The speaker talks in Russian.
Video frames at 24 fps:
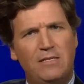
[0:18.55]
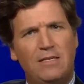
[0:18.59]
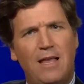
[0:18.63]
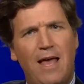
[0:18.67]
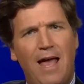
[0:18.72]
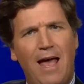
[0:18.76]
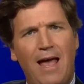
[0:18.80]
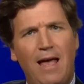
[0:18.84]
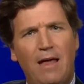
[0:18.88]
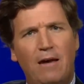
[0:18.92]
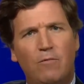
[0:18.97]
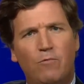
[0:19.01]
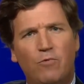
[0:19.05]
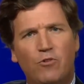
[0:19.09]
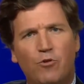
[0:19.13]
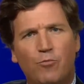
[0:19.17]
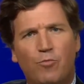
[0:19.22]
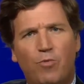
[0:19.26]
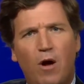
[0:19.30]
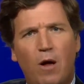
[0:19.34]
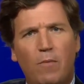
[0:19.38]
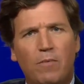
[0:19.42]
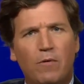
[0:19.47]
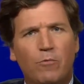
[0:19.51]
Как вы это
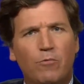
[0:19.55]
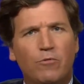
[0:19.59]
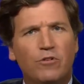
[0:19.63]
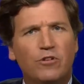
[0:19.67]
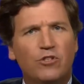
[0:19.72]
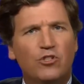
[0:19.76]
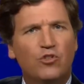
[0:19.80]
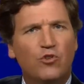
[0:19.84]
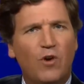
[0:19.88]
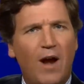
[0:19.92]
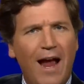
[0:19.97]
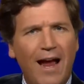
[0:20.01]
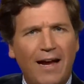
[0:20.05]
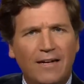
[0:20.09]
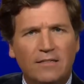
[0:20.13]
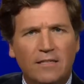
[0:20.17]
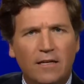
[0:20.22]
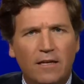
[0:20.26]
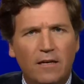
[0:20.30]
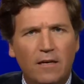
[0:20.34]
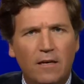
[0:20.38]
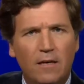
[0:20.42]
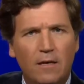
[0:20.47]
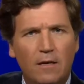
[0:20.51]
пропустили, но ну, вас,
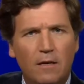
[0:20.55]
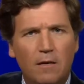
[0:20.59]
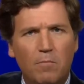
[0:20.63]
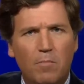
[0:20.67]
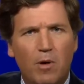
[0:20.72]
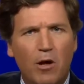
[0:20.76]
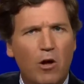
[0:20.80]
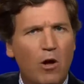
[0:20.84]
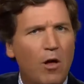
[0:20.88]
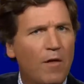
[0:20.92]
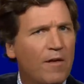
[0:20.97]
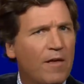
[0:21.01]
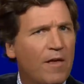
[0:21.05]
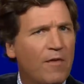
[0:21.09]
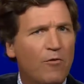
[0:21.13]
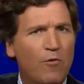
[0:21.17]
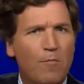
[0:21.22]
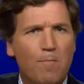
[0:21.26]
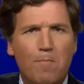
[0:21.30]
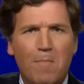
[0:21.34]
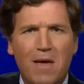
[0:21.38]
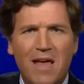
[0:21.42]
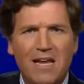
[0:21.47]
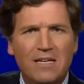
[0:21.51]
вероятно, отвлекли
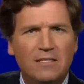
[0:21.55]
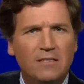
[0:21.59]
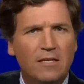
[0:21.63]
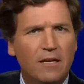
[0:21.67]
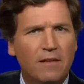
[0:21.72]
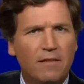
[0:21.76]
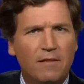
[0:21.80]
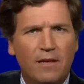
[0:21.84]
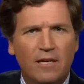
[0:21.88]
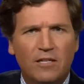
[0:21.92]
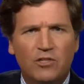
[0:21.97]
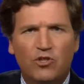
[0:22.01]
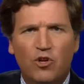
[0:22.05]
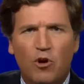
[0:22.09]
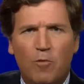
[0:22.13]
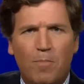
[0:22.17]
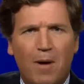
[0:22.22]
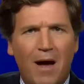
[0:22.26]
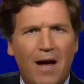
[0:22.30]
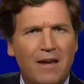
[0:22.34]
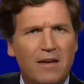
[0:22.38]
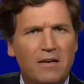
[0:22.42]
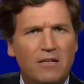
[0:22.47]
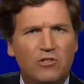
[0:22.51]
другие достижения Джо
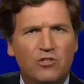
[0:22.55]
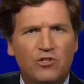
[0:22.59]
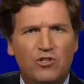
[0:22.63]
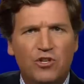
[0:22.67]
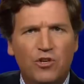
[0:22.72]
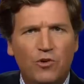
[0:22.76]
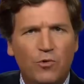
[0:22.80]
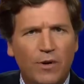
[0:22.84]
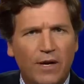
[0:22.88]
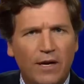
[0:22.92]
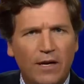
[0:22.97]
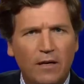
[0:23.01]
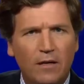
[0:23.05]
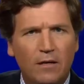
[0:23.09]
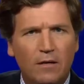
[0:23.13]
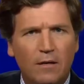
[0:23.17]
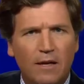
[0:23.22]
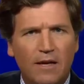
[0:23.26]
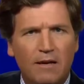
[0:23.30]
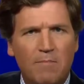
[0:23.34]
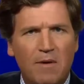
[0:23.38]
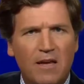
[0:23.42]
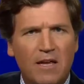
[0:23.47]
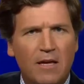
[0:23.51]
Байдена, такие как
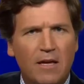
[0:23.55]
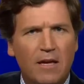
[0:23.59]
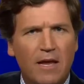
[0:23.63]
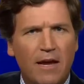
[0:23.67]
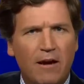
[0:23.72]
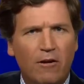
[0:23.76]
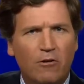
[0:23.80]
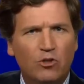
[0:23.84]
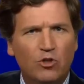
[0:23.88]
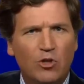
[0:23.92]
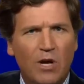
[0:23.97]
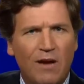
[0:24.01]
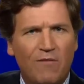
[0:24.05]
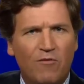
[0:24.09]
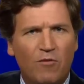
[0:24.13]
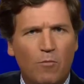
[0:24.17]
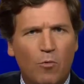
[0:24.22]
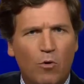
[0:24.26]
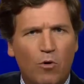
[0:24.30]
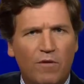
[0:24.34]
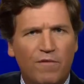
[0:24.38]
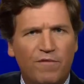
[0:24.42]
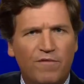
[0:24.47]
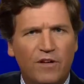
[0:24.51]
повышение эффективности
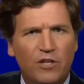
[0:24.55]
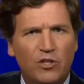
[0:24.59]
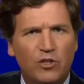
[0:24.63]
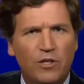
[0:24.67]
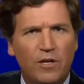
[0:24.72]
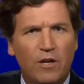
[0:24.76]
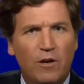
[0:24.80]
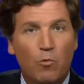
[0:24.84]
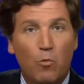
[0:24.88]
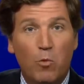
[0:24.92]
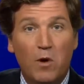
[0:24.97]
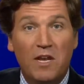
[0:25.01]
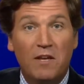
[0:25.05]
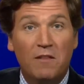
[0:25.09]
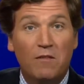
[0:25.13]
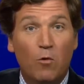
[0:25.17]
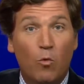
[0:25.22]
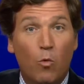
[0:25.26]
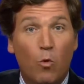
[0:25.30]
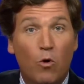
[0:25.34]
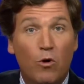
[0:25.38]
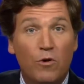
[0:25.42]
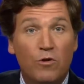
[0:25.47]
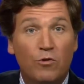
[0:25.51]
авиаперелетов и
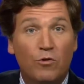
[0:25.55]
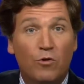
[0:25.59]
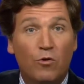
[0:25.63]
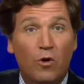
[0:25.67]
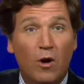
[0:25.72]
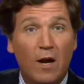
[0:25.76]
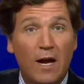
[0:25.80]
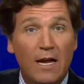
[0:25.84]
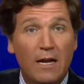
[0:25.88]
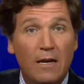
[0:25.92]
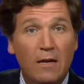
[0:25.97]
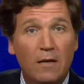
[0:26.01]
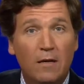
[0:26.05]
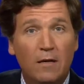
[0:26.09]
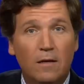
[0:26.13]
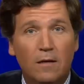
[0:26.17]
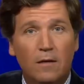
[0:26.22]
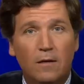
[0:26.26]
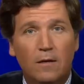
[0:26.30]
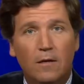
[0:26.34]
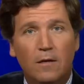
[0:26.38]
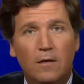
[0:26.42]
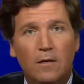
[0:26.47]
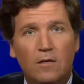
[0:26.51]
победа в войне на
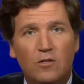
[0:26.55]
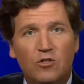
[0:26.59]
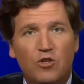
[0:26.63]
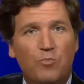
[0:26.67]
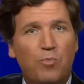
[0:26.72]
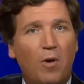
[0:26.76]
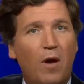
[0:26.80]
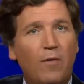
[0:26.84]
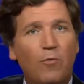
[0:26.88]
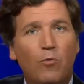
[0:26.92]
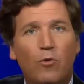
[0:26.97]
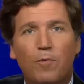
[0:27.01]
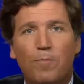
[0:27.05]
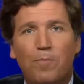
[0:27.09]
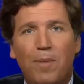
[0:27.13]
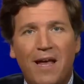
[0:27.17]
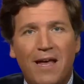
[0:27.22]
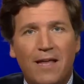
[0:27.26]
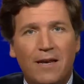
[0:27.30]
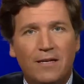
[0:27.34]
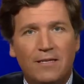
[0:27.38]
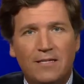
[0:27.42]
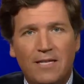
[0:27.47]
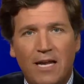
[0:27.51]
Украине. Вероятно,
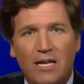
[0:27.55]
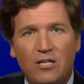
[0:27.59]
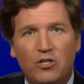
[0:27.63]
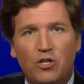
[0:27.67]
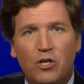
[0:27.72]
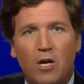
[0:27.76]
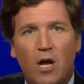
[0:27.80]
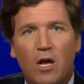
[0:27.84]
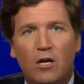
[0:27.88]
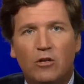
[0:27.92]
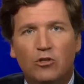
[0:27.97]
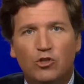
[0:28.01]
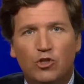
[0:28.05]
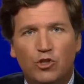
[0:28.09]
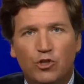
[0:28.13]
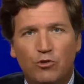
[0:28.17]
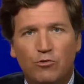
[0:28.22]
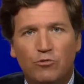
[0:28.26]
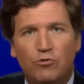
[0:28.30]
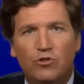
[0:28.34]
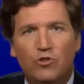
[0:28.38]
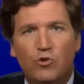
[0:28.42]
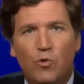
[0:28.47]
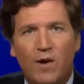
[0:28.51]
вы не заметили, что
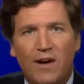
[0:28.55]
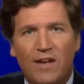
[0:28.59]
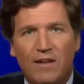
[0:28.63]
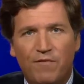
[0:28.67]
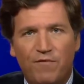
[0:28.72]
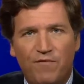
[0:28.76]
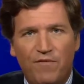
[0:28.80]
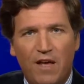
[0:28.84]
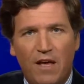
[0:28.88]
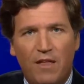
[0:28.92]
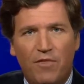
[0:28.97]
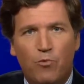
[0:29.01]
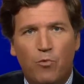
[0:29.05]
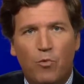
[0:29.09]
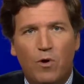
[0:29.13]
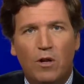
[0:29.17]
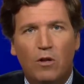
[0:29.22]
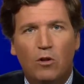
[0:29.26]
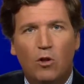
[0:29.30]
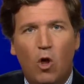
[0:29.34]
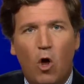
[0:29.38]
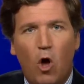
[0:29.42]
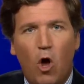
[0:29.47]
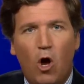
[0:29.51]
25
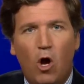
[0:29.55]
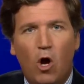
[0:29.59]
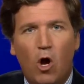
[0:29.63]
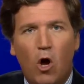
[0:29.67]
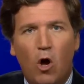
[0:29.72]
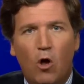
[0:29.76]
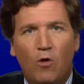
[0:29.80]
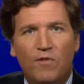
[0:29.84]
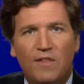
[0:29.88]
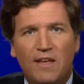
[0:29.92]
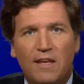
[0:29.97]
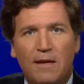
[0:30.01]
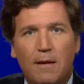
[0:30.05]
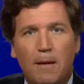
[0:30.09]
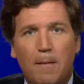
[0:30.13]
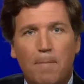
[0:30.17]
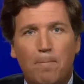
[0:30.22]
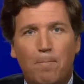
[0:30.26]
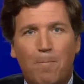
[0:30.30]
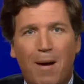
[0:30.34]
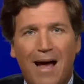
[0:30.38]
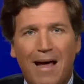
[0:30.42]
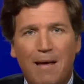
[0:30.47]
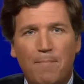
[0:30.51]
июня был подписан
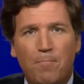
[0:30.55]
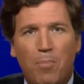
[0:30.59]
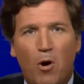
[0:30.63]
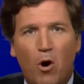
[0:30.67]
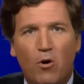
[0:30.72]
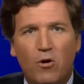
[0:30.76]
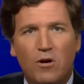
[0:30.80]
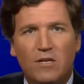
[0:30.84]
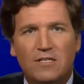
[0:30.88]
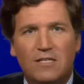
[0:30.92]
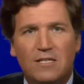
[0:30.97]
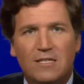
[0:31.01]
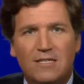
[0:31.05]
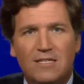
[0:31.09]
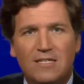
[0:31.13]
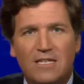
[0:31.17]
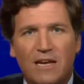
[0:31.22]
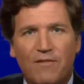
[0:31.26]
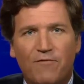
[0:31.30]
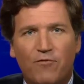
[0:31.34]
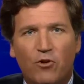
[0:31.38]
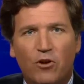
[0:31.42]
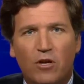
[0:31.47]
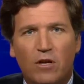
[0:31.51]
двухпартийный акт
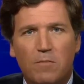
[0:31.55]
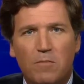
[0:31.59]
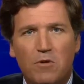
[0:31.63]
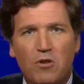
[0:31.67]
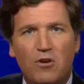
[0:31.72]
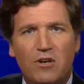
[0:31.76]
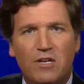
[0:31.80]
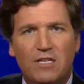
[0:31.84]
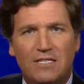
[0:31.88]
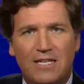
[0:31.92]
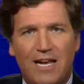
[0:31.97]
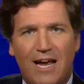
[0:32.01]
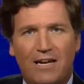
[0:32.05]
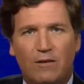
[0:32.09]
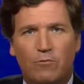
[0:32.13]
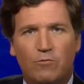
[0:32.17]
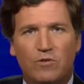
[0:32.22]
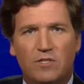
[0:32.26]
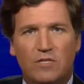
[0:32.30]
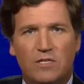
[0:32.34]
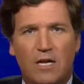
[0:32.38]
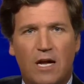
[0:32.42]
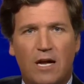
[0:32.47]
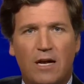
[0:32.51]
о безопасных
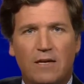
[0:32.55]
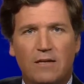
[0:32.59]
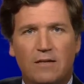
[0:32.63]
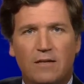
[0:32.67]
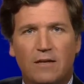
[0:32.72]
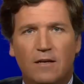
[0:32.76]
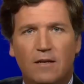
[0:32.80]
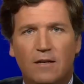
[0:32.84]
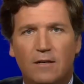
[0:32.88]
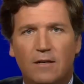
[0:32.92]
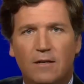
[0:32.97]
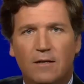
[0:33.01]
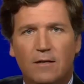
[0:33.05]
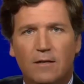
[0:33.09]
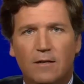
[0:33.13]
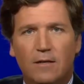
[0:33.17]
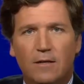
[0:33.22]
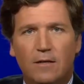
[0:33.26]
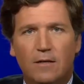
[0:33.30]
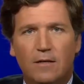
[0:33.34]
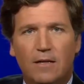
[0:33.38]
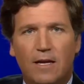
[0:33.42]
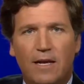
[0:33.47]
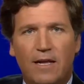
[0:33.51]
сообществах.
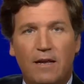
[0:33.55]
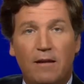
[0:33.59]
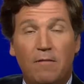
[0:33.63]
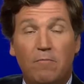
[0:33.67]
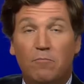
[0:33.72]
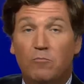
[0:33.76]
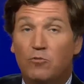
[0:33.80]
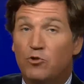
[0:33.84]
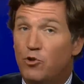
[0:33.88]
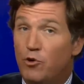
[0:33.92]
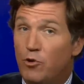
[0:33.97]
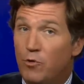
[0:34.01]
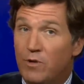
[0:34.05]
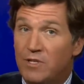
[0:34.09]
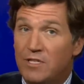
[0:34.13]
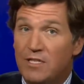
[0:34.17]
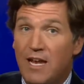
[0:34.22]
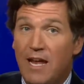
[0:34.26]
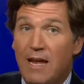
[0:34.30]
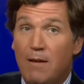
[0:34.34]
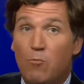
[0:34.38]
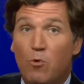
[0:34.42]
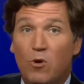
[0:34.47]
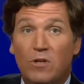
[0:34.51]
И он на
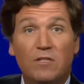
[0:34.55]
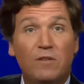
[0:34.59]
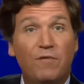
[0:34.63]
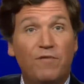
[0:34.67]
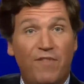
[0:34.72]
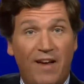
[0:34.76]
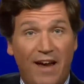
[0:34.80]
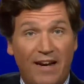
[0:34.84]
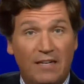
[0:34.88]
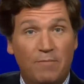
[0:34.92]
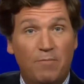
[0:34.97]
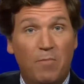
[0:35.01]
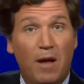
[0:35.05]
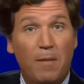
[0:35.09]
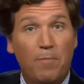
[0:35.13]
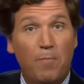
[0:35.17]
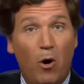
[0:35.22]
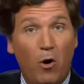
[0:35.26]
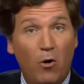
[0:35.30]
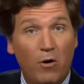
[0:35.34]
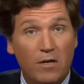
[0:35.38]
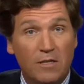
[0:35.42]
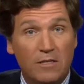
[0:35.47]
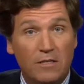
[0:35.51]
самом деле двухпартийный.